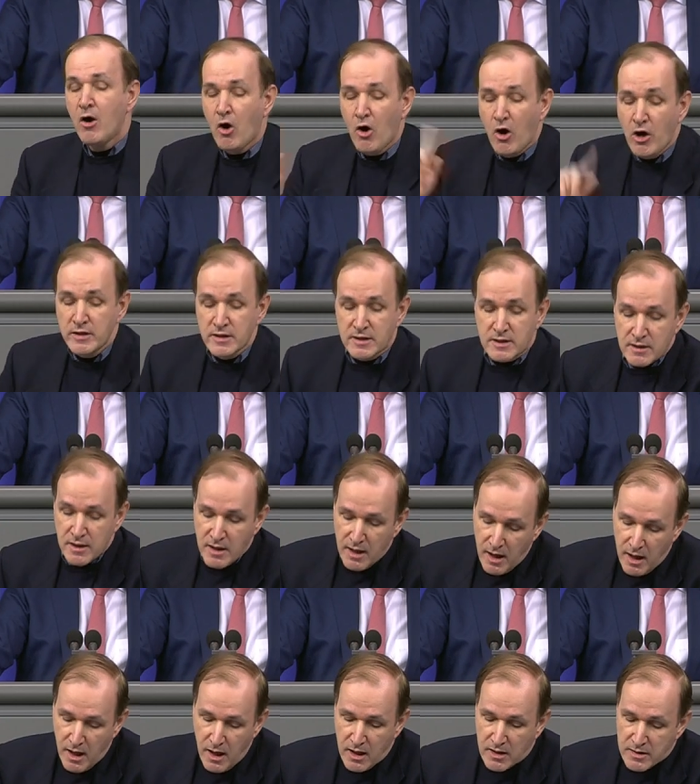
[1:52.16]
Und
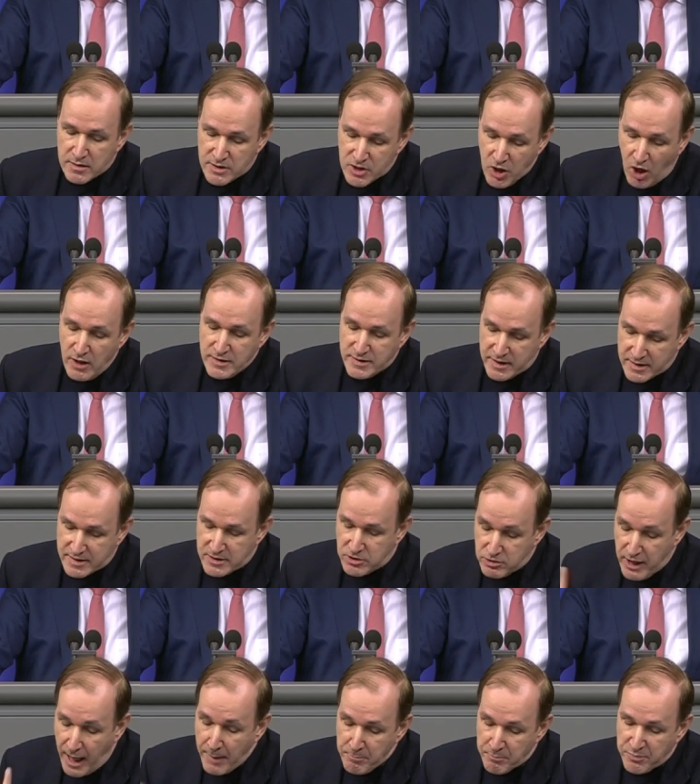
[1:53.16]
sollte
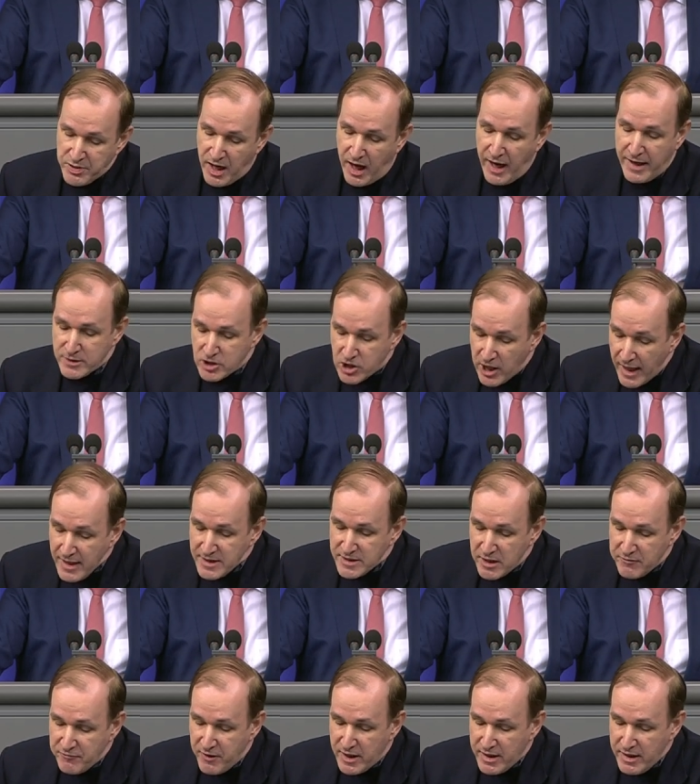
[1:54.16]
Trump ein
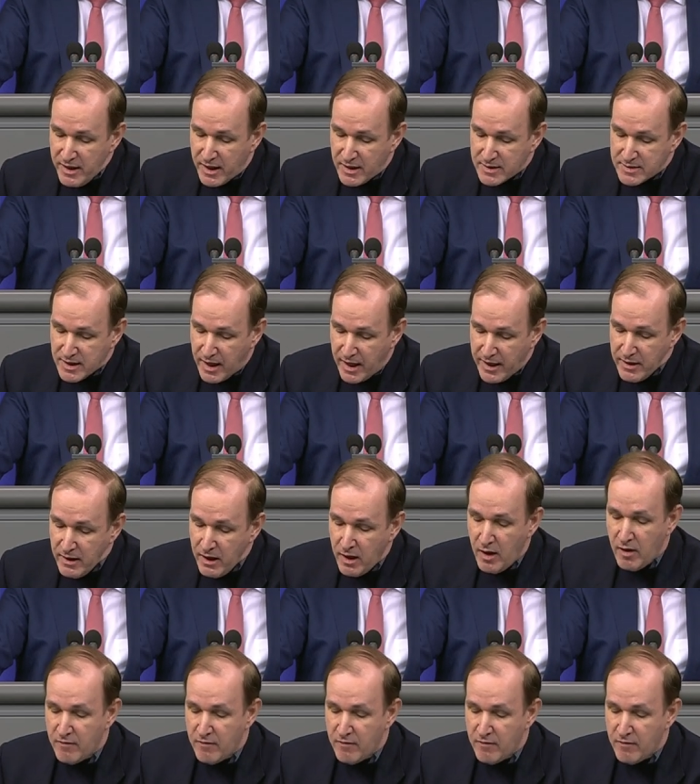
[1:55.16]
schlechter Verlierer sein,